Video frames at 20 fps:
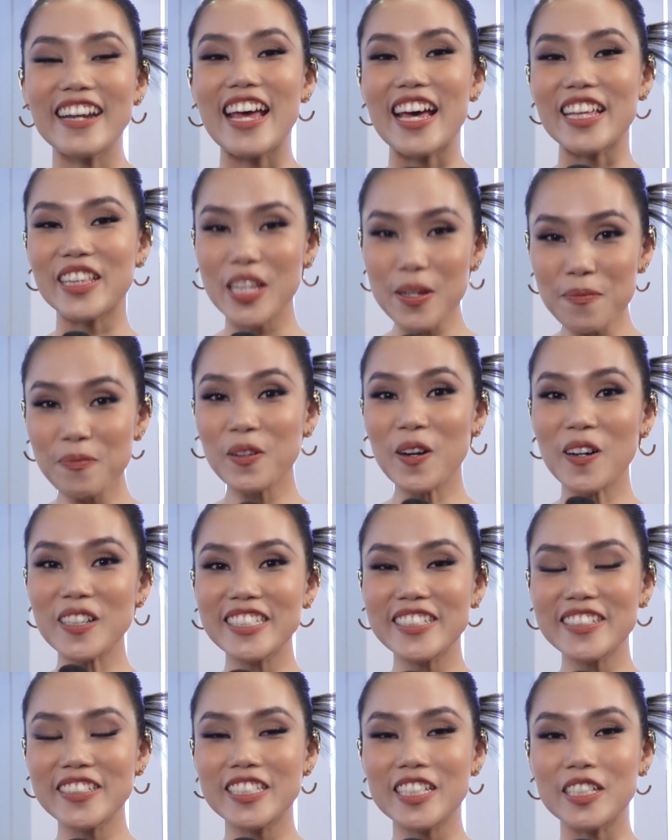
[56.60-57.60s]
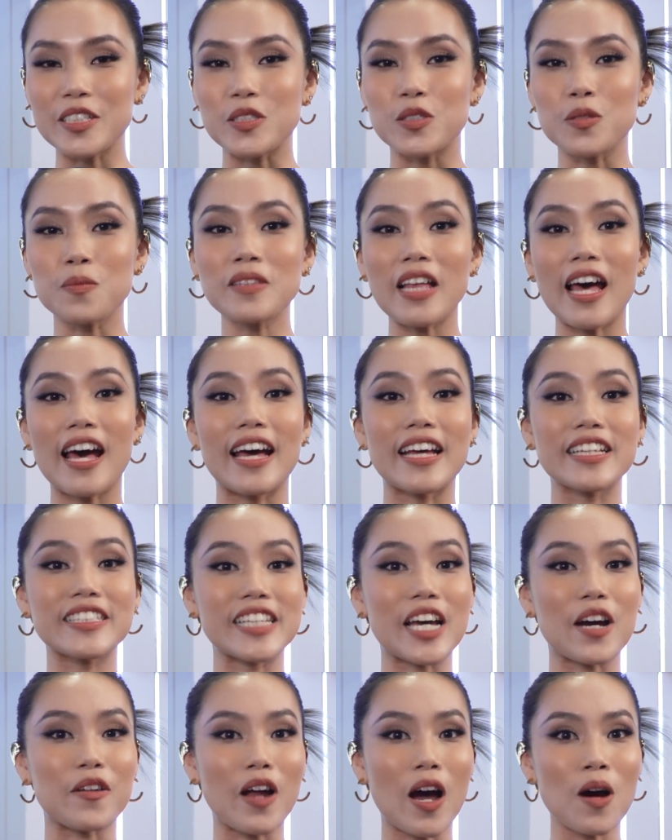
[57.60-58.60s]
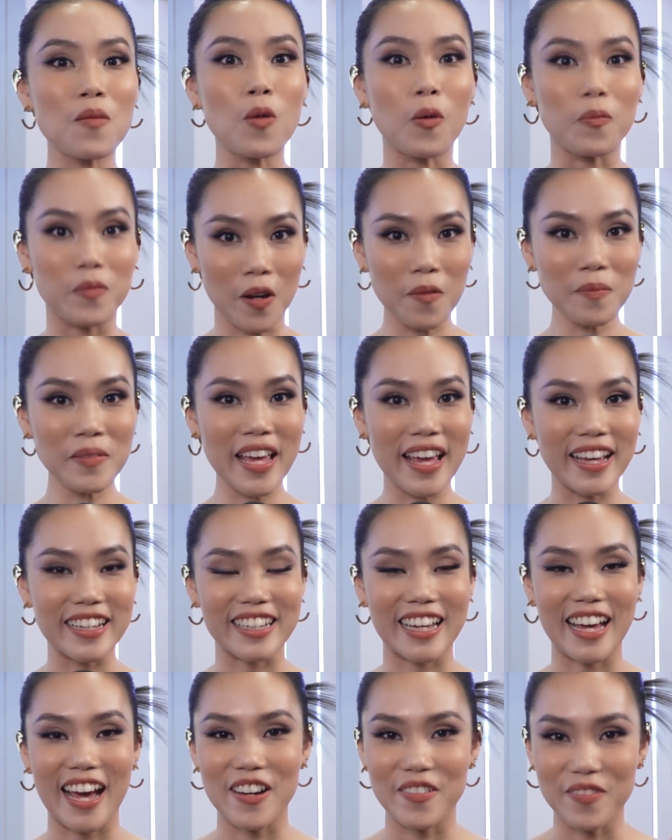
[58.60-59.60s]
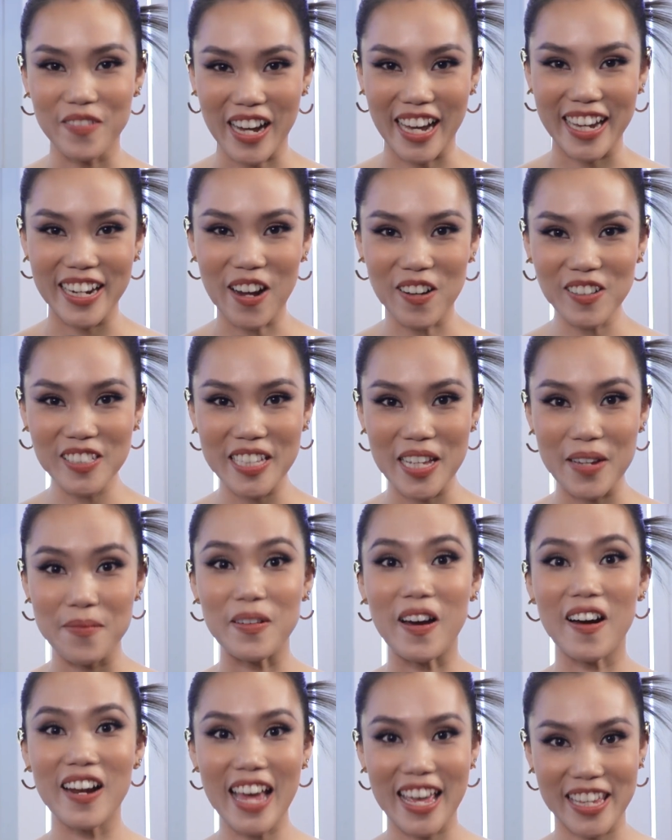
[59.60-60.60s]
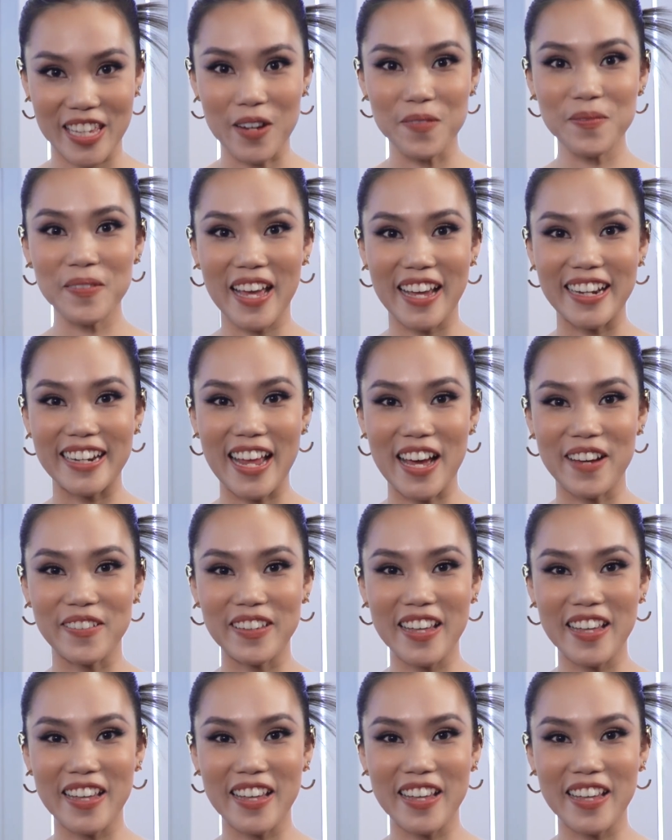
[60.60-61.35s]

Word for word: để tiếp nối chương trình, chúng ta hãy chào đón một nhóm nhạc và hãy đón xem đó là nhóm nhạc nào